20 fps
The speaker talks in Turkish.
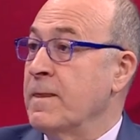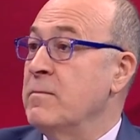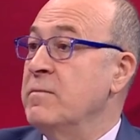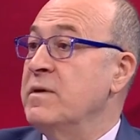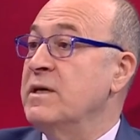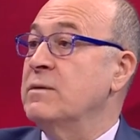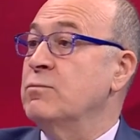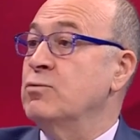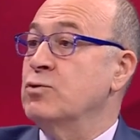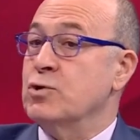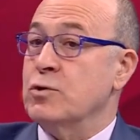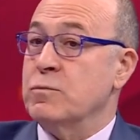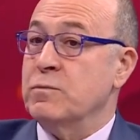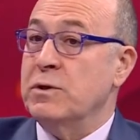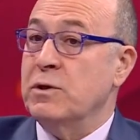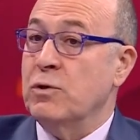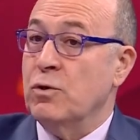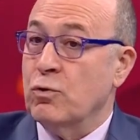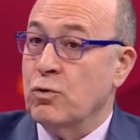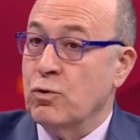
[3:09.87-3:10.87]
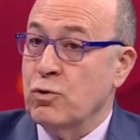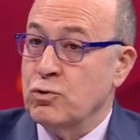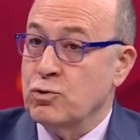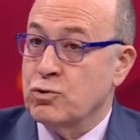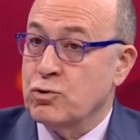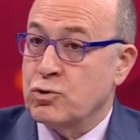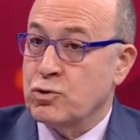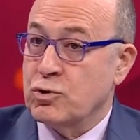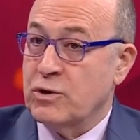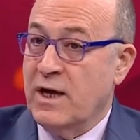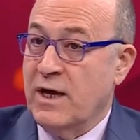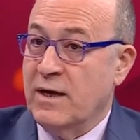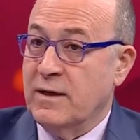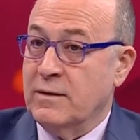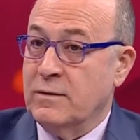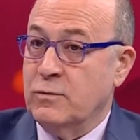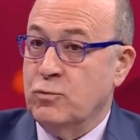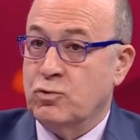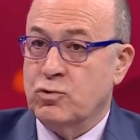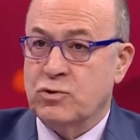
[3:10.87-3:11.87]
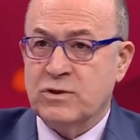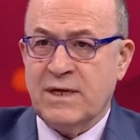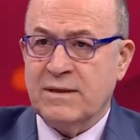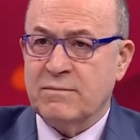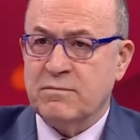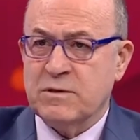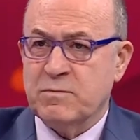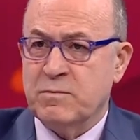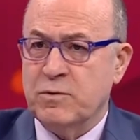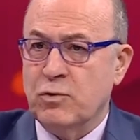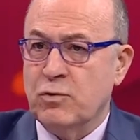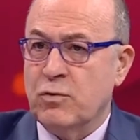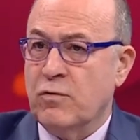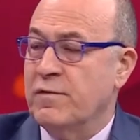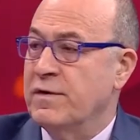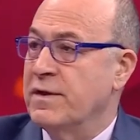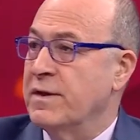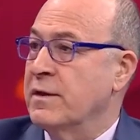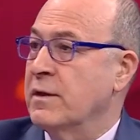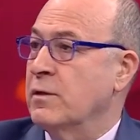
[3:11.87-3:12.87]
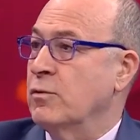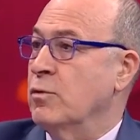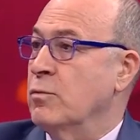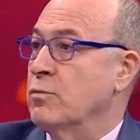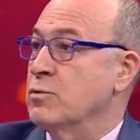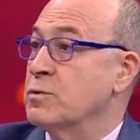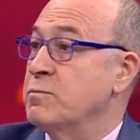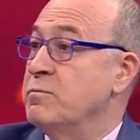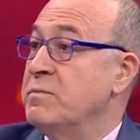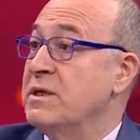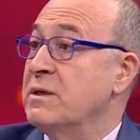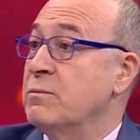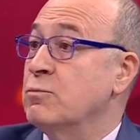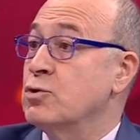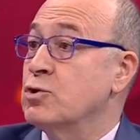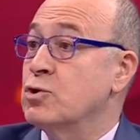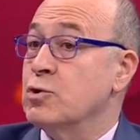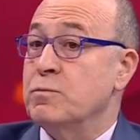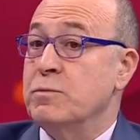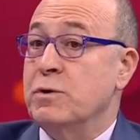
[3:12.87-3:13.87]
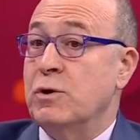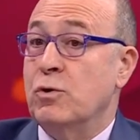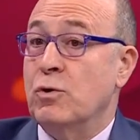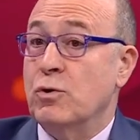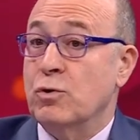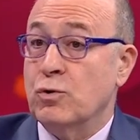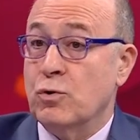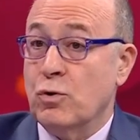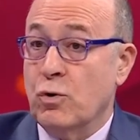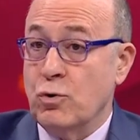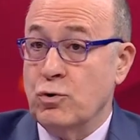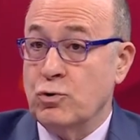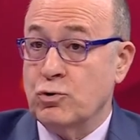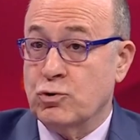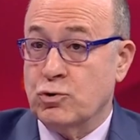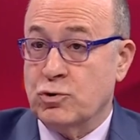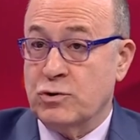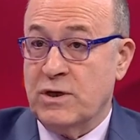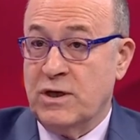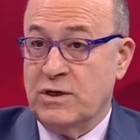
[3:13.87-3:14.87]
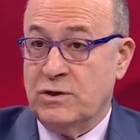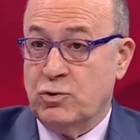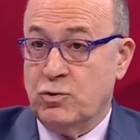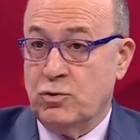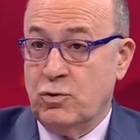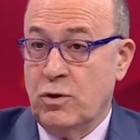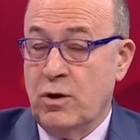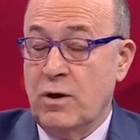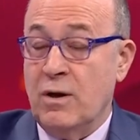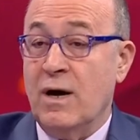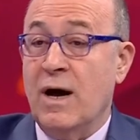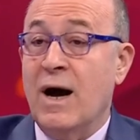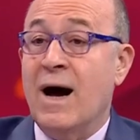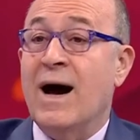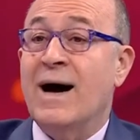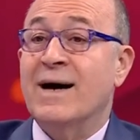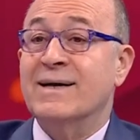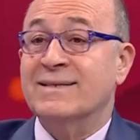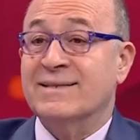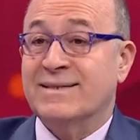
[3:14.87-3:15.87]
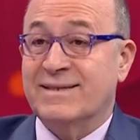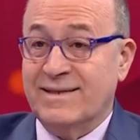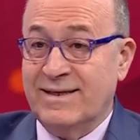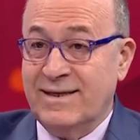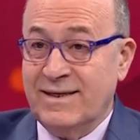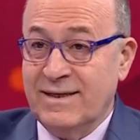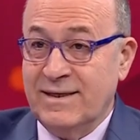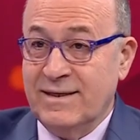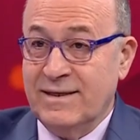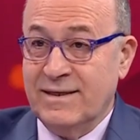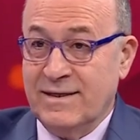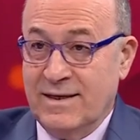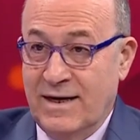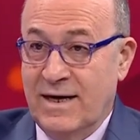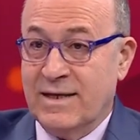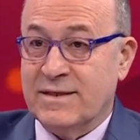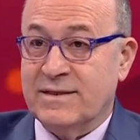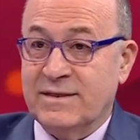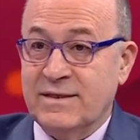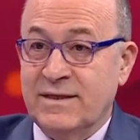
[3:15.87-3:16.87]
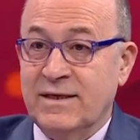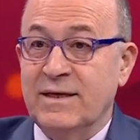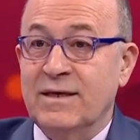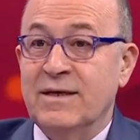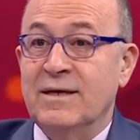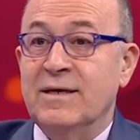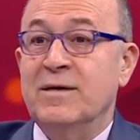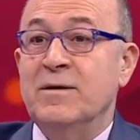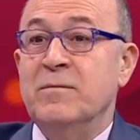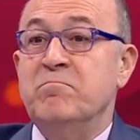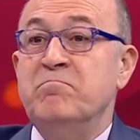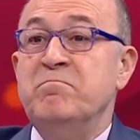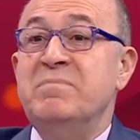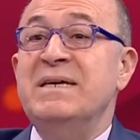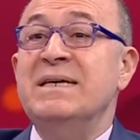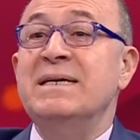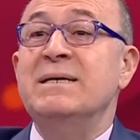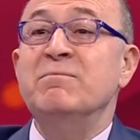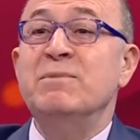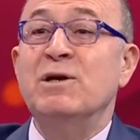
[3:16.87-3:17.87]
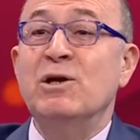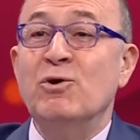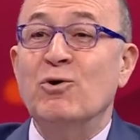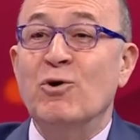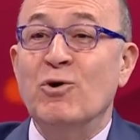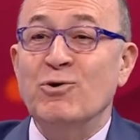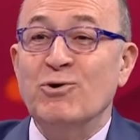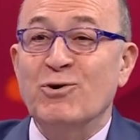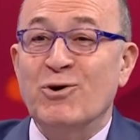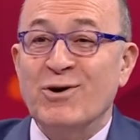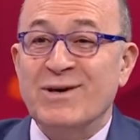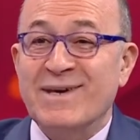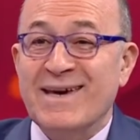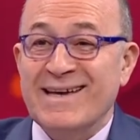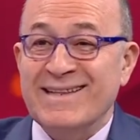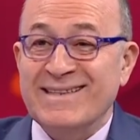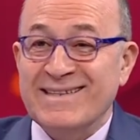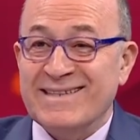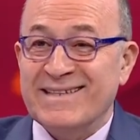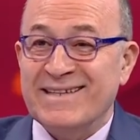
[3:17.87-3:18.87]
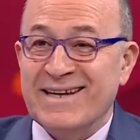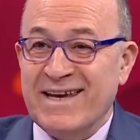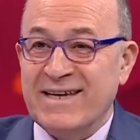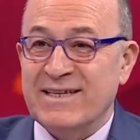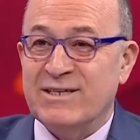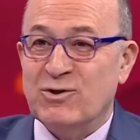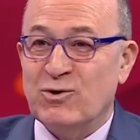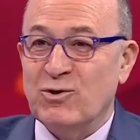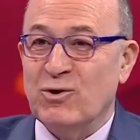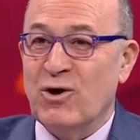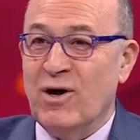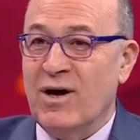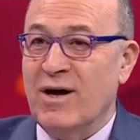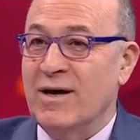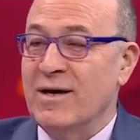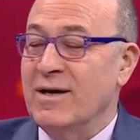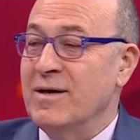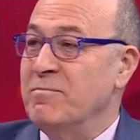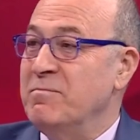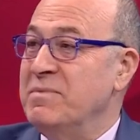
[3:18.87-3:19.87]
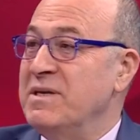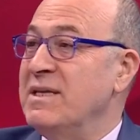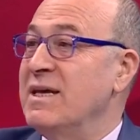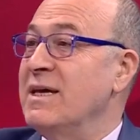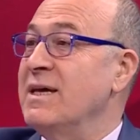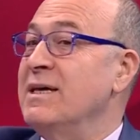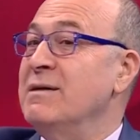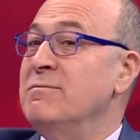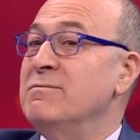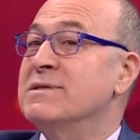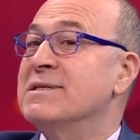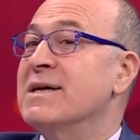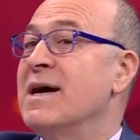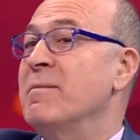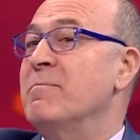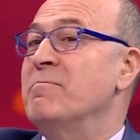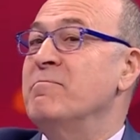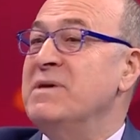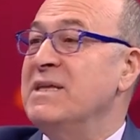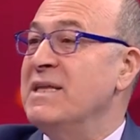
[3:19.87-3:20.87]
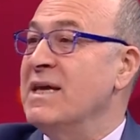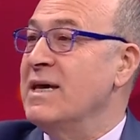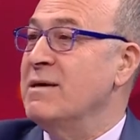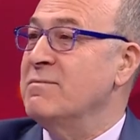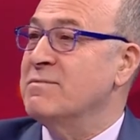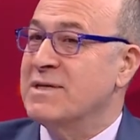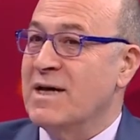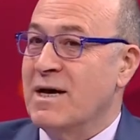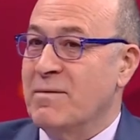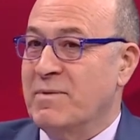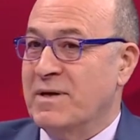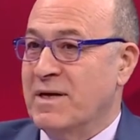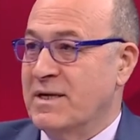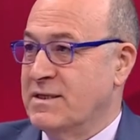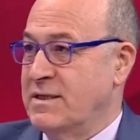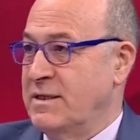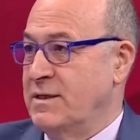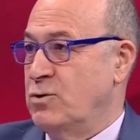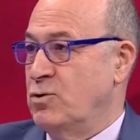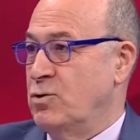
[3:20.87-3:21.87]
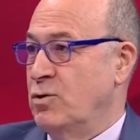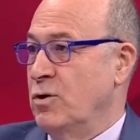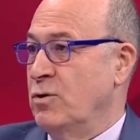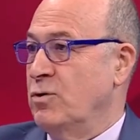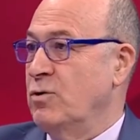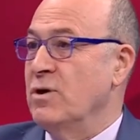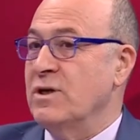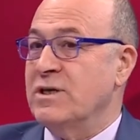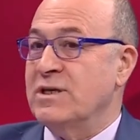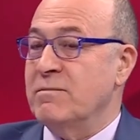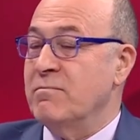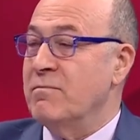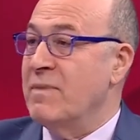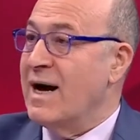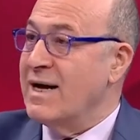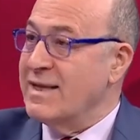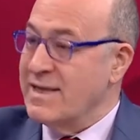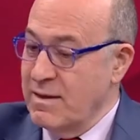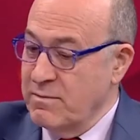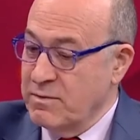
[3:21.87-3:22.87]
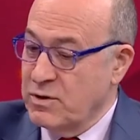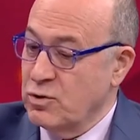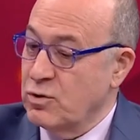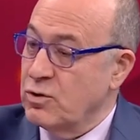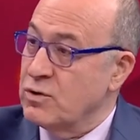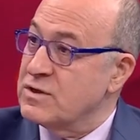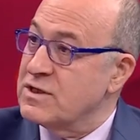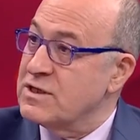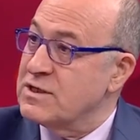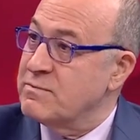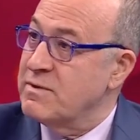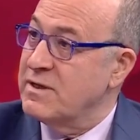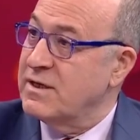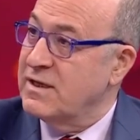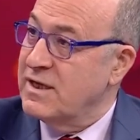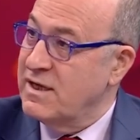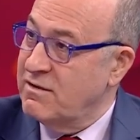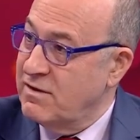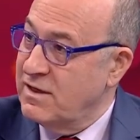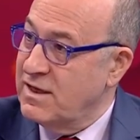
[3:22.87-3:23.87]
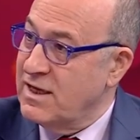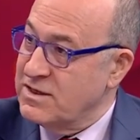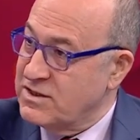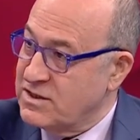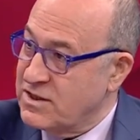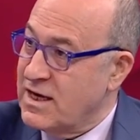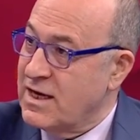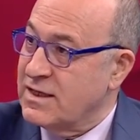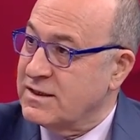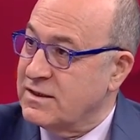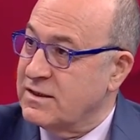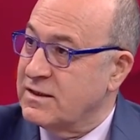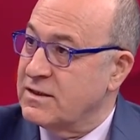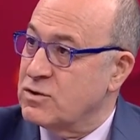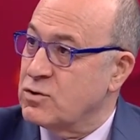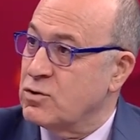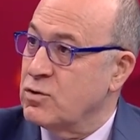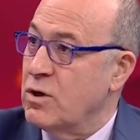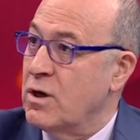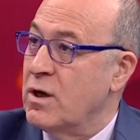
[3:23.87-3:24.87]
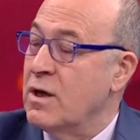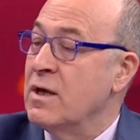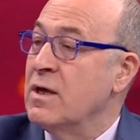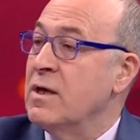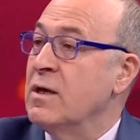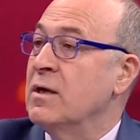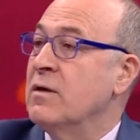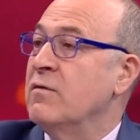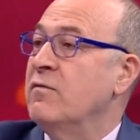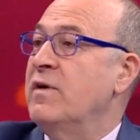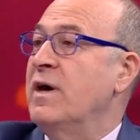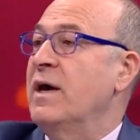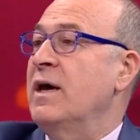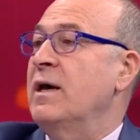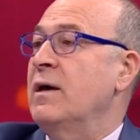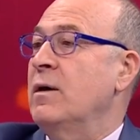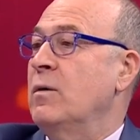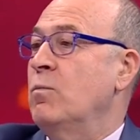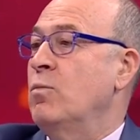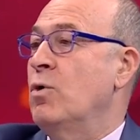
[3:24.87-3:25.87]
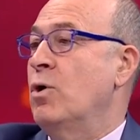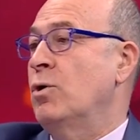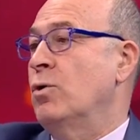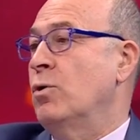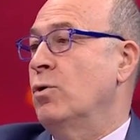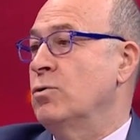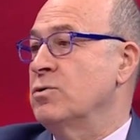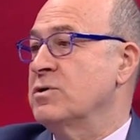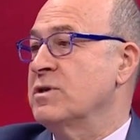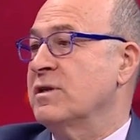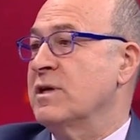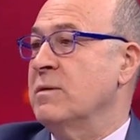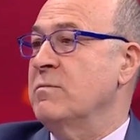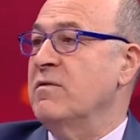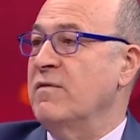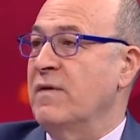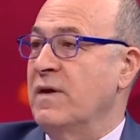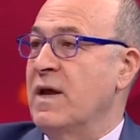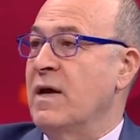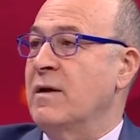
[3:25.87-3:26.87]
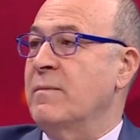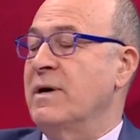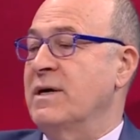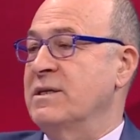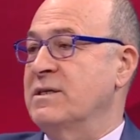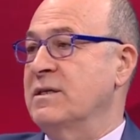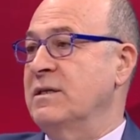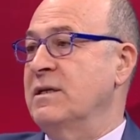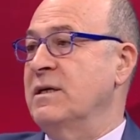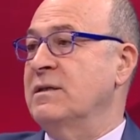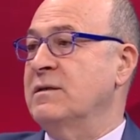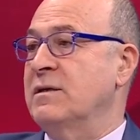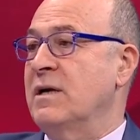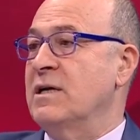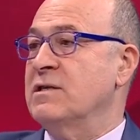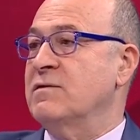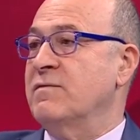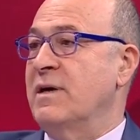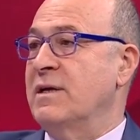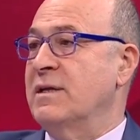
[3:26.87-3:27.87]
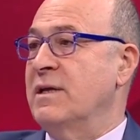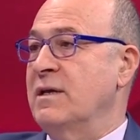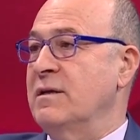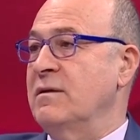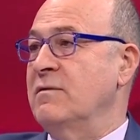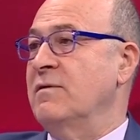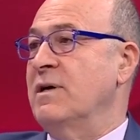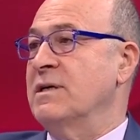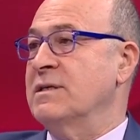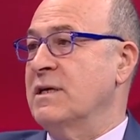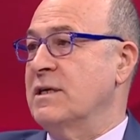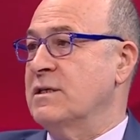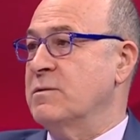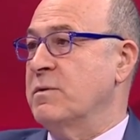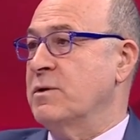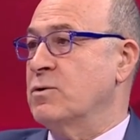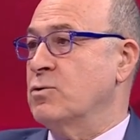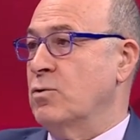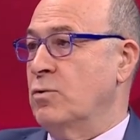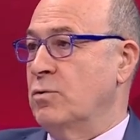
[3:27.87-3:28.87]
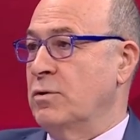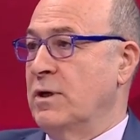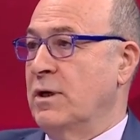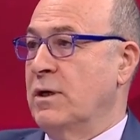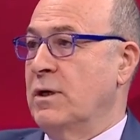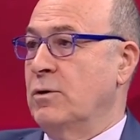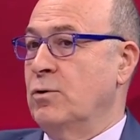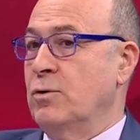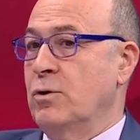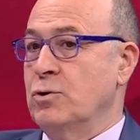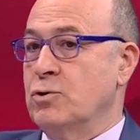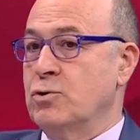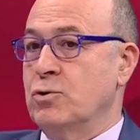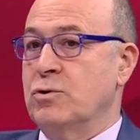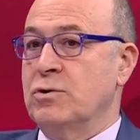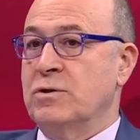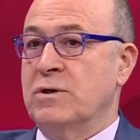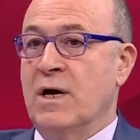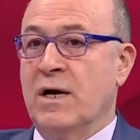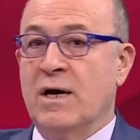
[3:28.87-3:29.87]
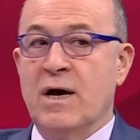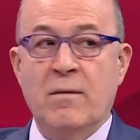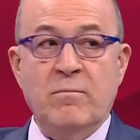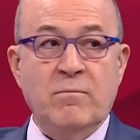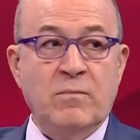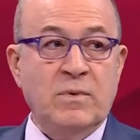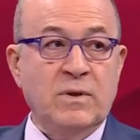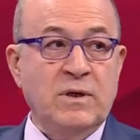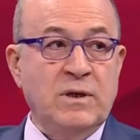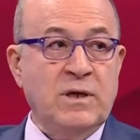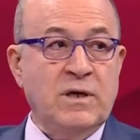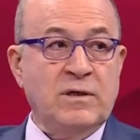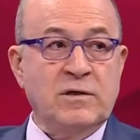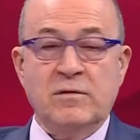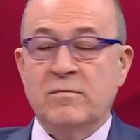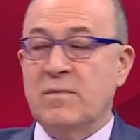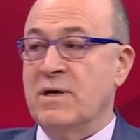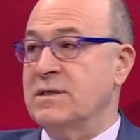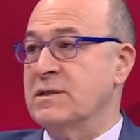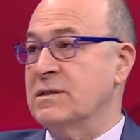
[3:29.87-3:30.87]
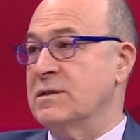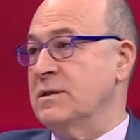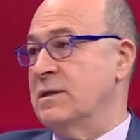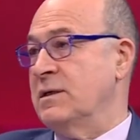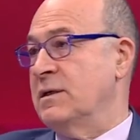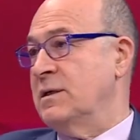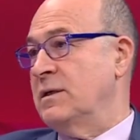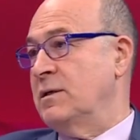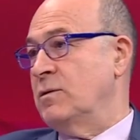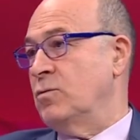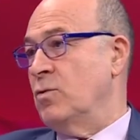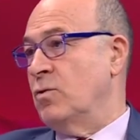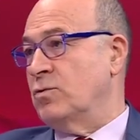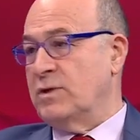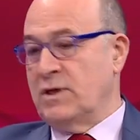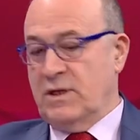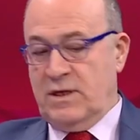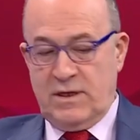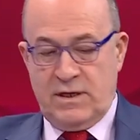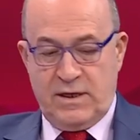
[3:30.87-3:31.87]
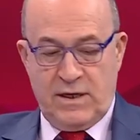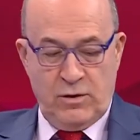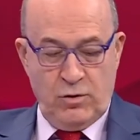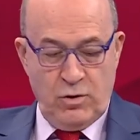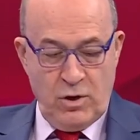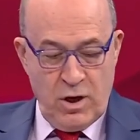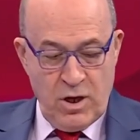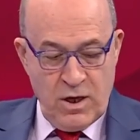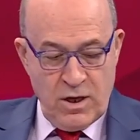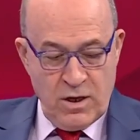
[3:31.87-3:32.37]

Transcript: 1,5 milyon oyuncusuna 360 bin euro falan alıyormuş. 1,5 milyon euro oyuncusuna istiyor. Artı artı 1 milyon euro kendisine istiyor. İmza bir de parası. imza bir de imza parası istiyor. Maşallah. Diyor ki madem ki diyor siz beni devreden çıkarttınız diyor ve böyle olunca tabii Fenerbahçe'de transferden vazgeçmek zorunda kalıyor. Çünkü rakam inanılmaz e, noktalara geliyor.